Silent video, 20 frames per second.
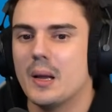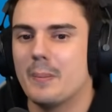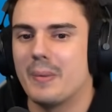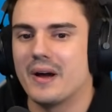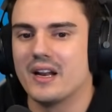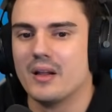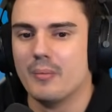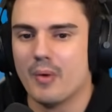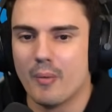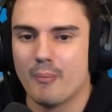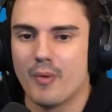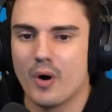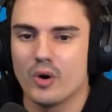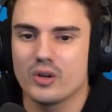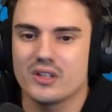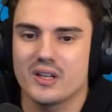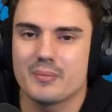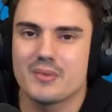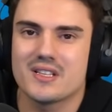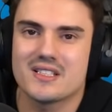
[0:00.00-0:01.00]
Bei dem
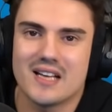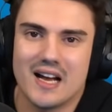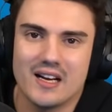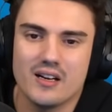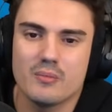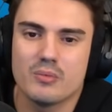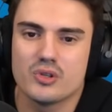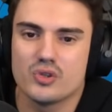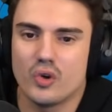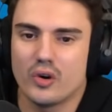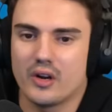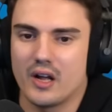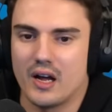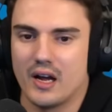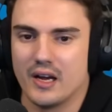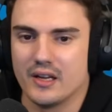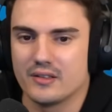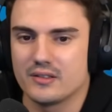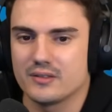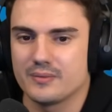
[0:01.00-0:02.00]
Emote gibt es eine
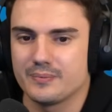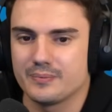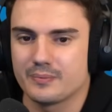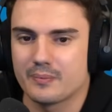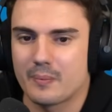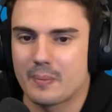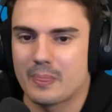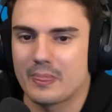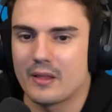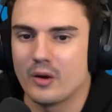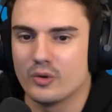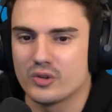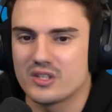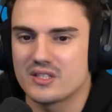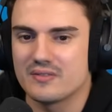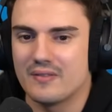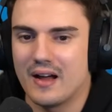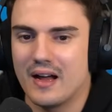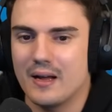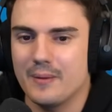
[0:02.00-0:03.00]
Besonderheit. Und
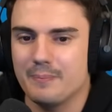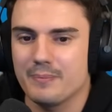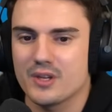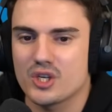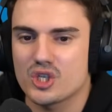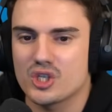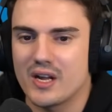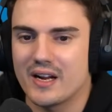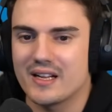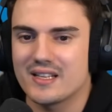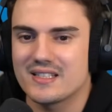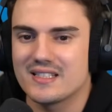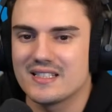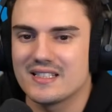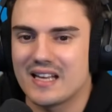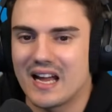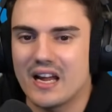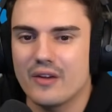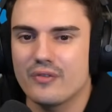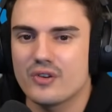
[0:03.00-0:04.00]
zwar schneidet sie
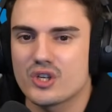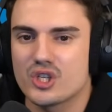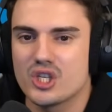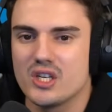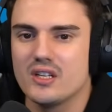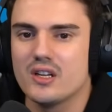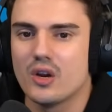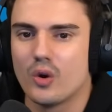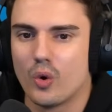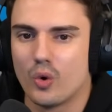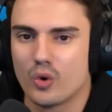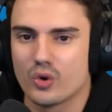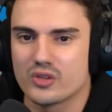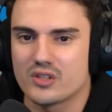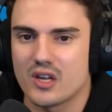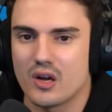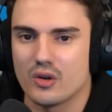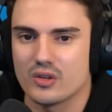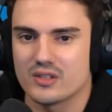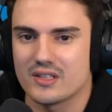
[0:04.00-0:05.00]
drei verschiedene
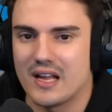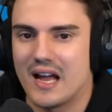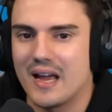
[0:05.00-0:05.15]
Logos raus.